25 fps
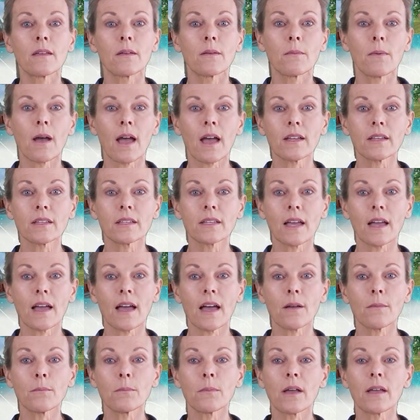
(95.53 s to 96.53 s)
Makler
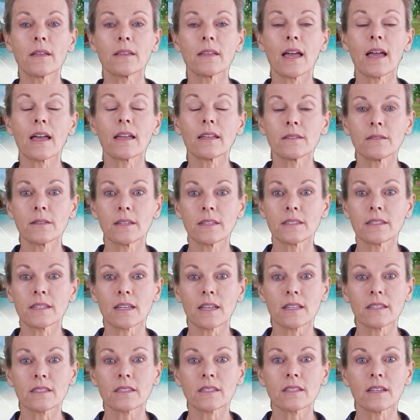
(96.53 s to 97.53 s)
haben ein
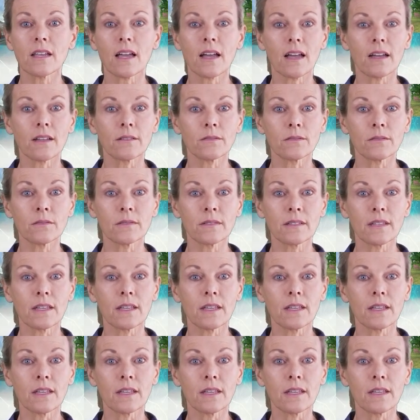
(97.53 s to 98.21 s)
Eigeninteresse daran,